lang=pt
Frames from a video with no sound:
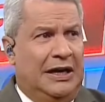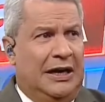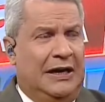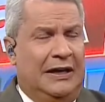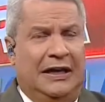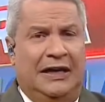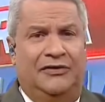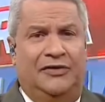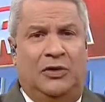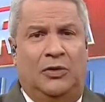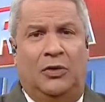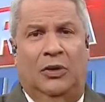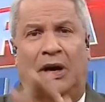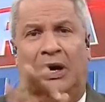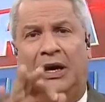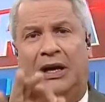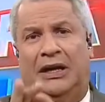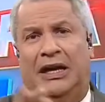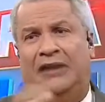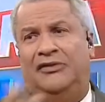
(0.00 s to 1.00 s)
A live.
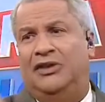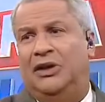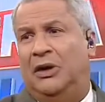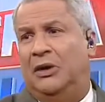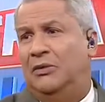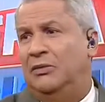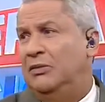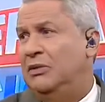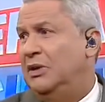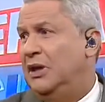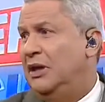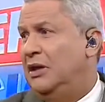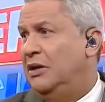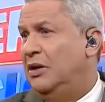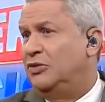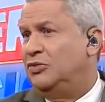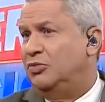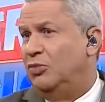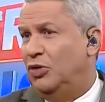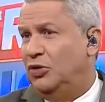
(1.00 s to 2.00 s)
É, live não,
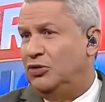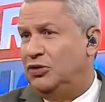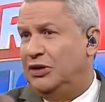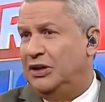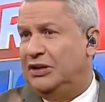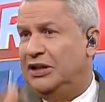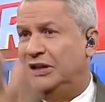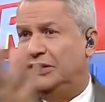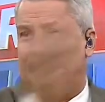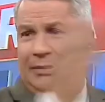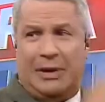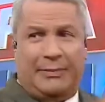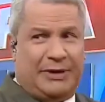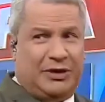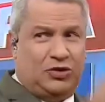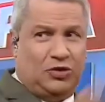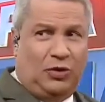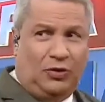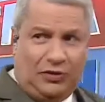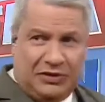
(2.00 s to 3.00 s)
aos mortos. Já tá,
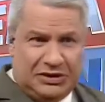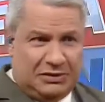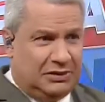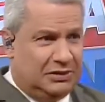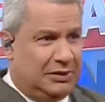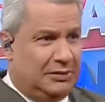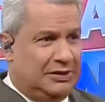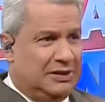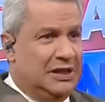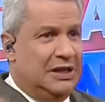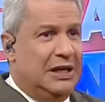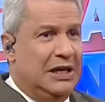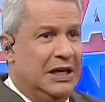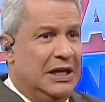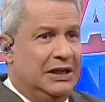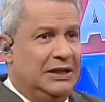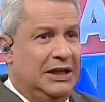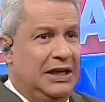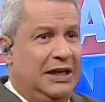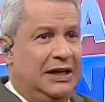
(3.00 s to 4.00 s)
passou? não,
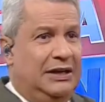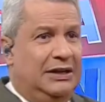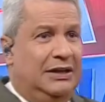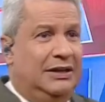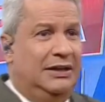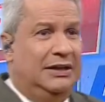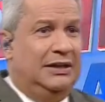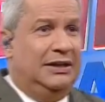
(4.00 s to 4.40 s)
né?